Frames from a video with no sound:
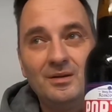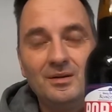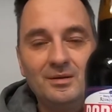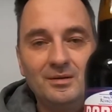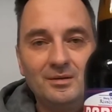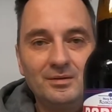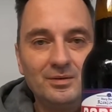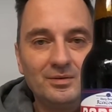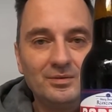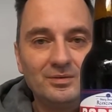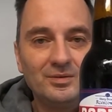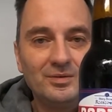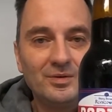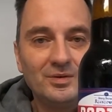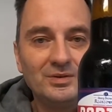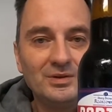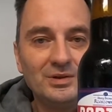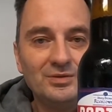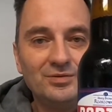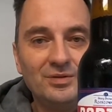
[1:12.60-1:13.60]
no,
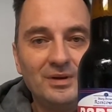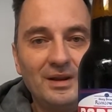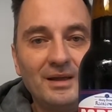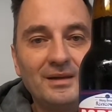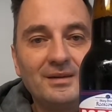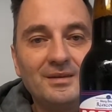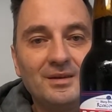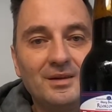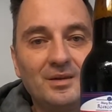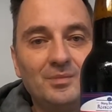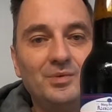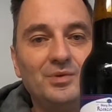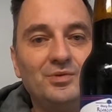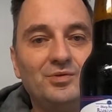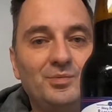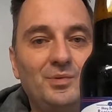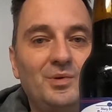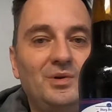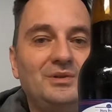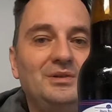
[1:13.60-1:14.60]
dosyć lekkie.
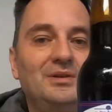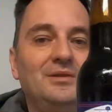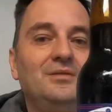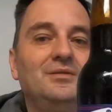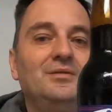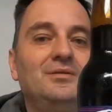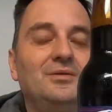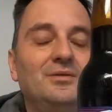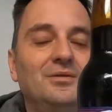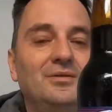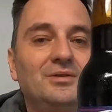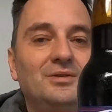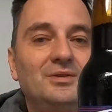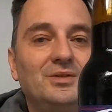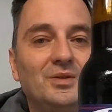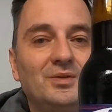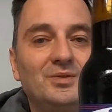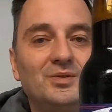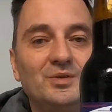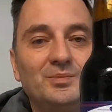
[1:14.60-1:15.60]
5% to jest
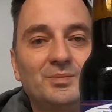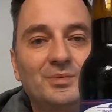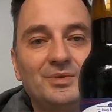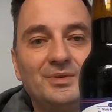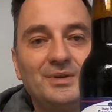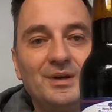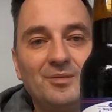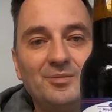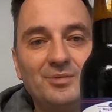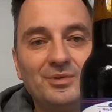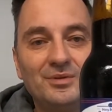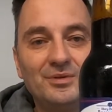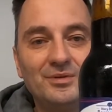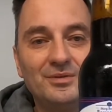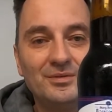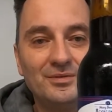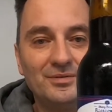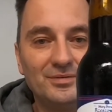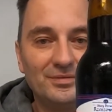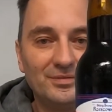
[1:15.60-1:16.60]
to, co
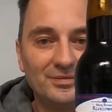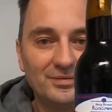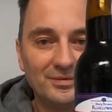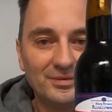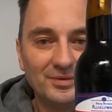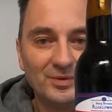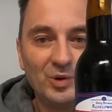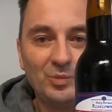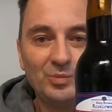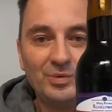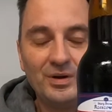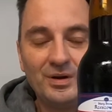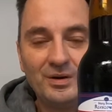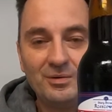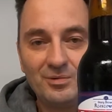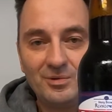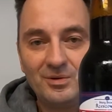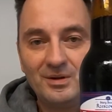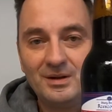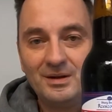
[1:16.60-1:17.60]
spotkamy w dobie
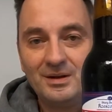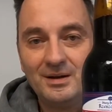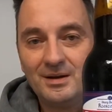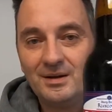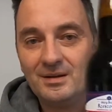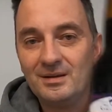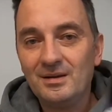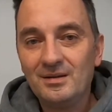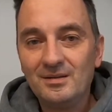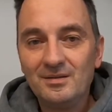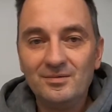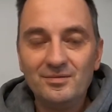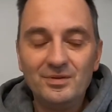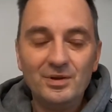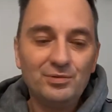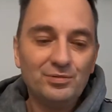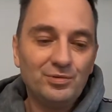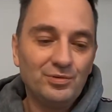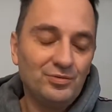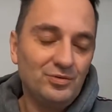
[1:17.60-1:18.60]
Eurolegera na
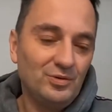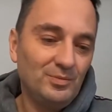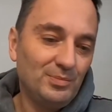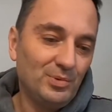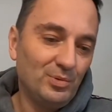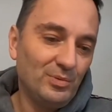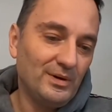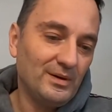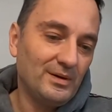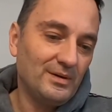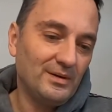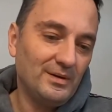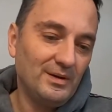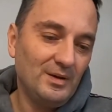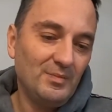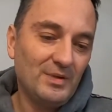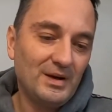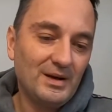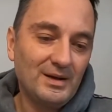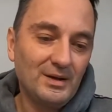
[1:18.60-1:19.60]
większości półek i
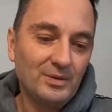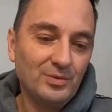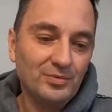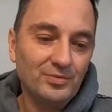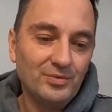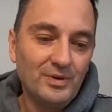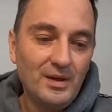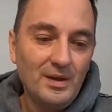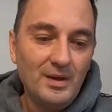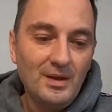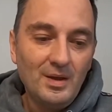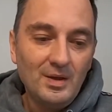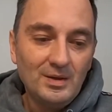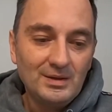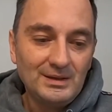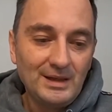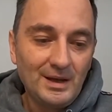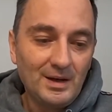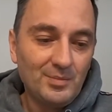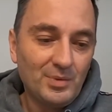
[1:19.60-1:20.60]
marketów.
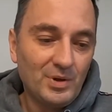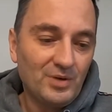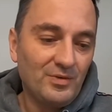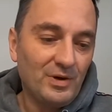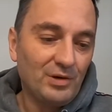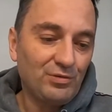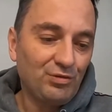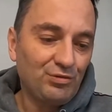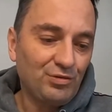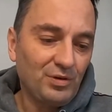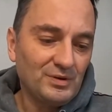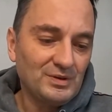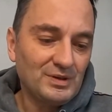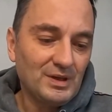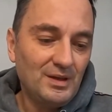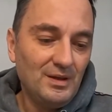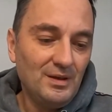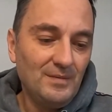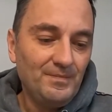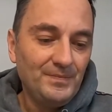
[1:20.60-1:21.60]
Stary browar
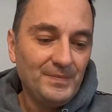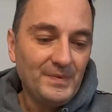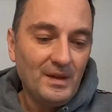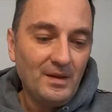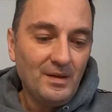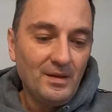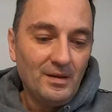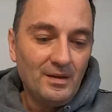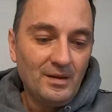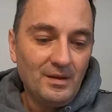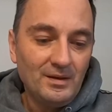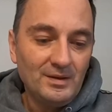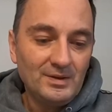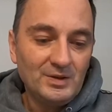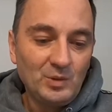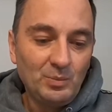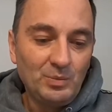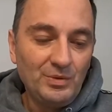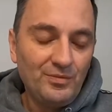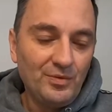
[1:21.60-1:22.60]
rzeszowski E, jest
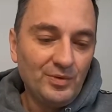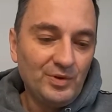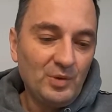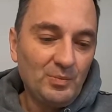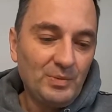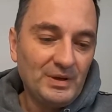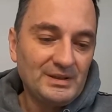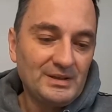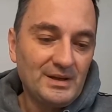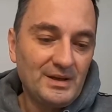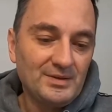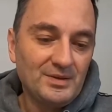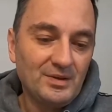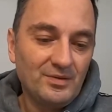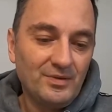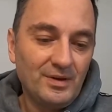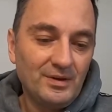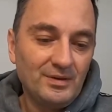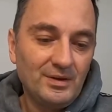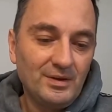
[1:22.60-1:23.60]
to piwo
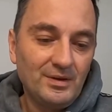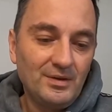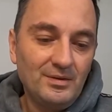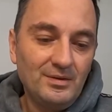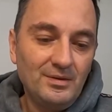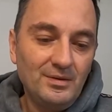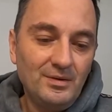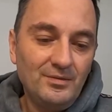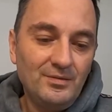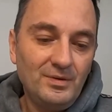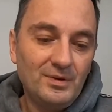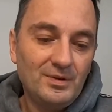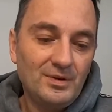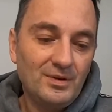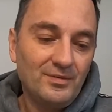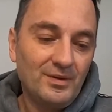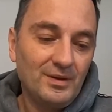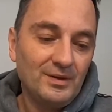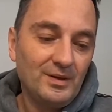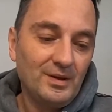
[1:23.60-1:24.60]
niepasteryzowane,
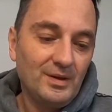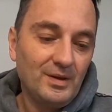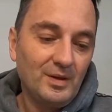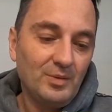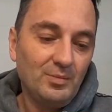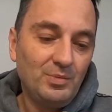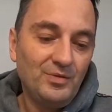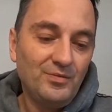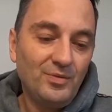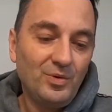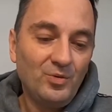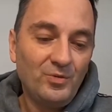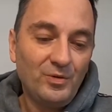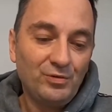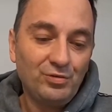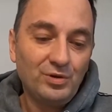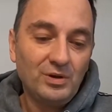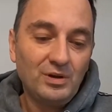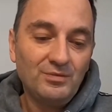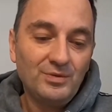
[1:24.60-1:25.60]
niefiltrowane, piwo
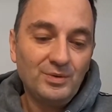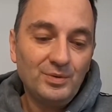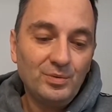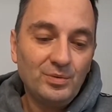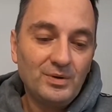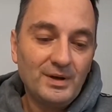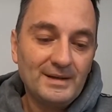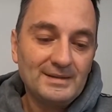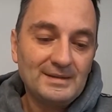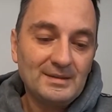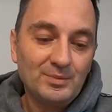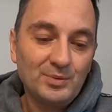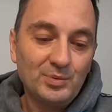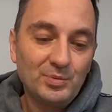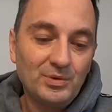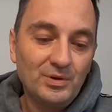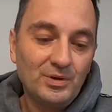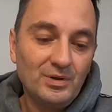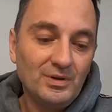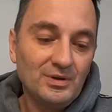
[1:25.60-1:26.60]
uważane według
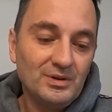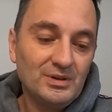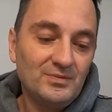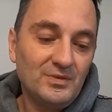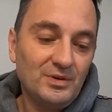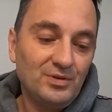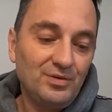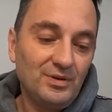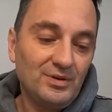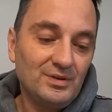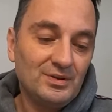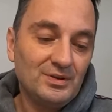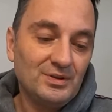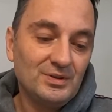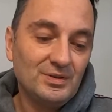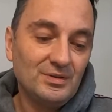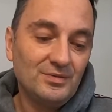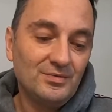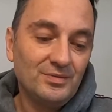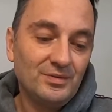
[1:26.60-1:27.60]
receptury
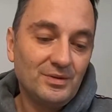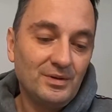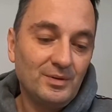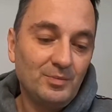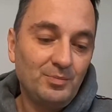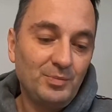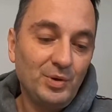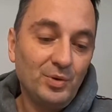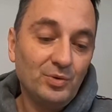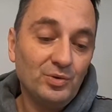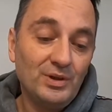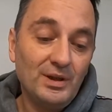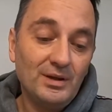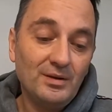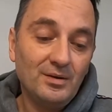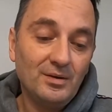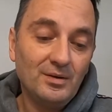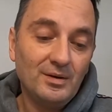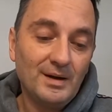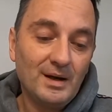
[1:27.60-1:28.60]
zwycięzcy e,
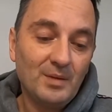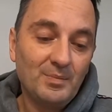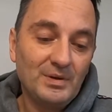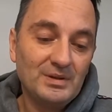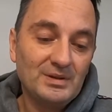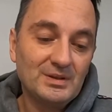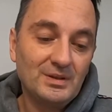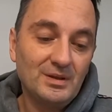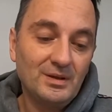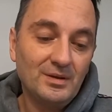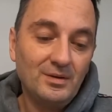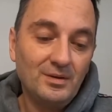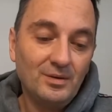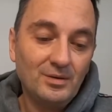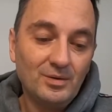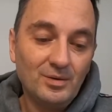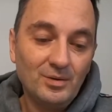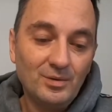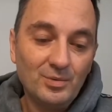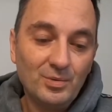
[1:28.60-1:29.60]
piątego karpackiego
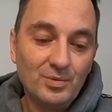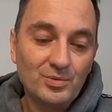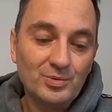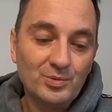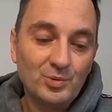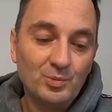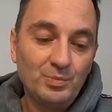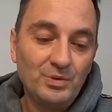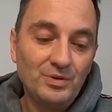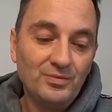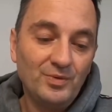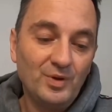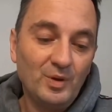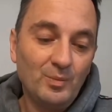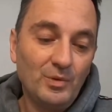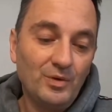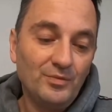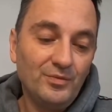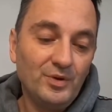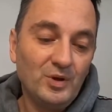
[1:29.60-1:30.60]
konkursu piw
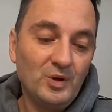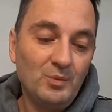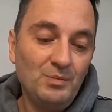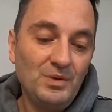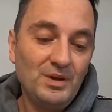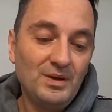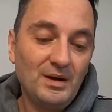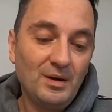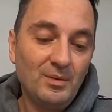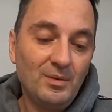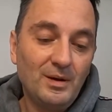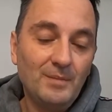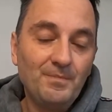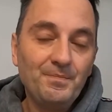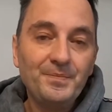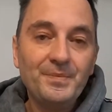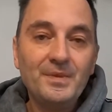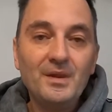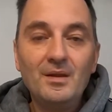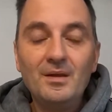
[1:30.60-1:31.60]
domowych Michała
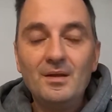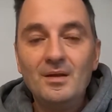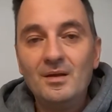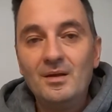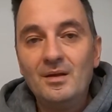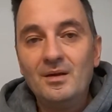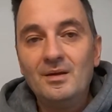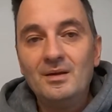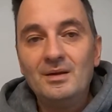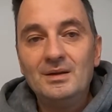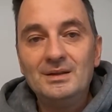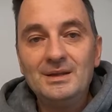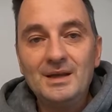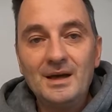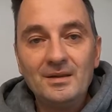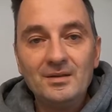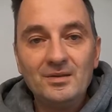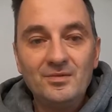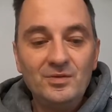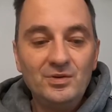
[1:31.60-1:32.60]

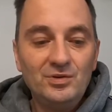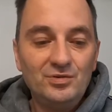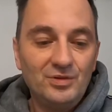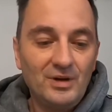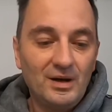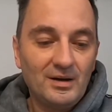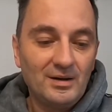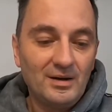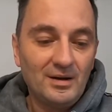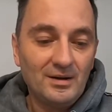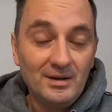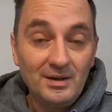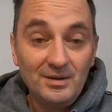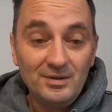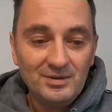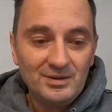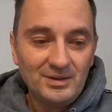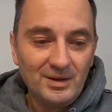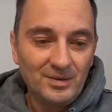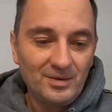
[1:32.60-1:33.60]
Jadwisiaka. Kiedy
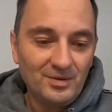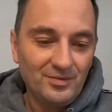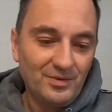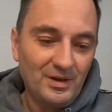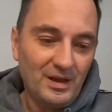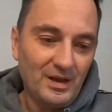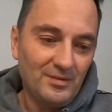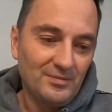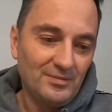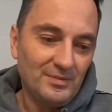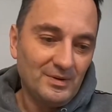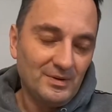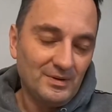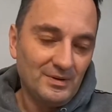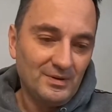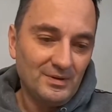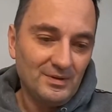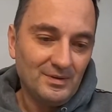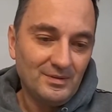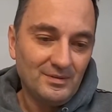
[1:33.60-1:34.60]
startowałem,
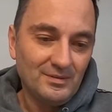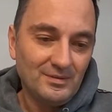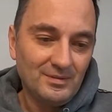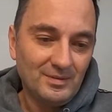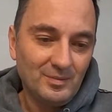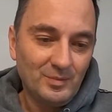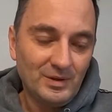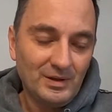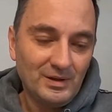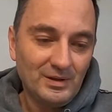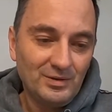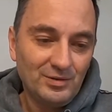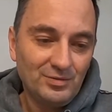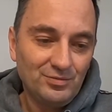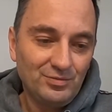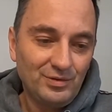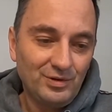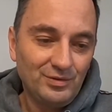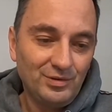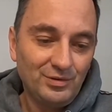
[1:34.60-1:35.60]
e, chyba jakieś
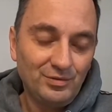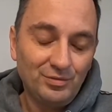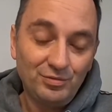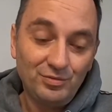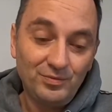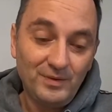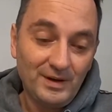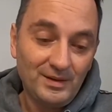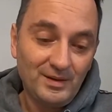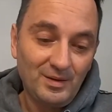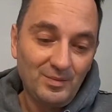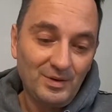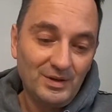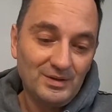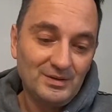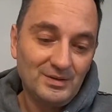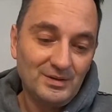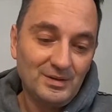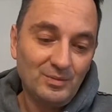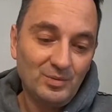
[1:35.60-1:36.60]
trzecie czy czwarte
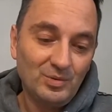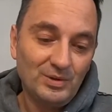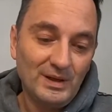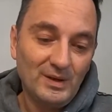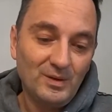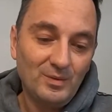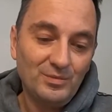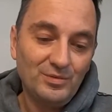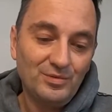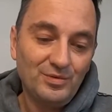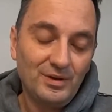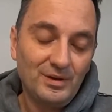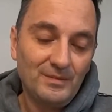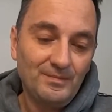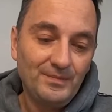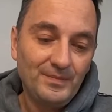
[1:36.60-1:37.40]
miejsce tam udało mi się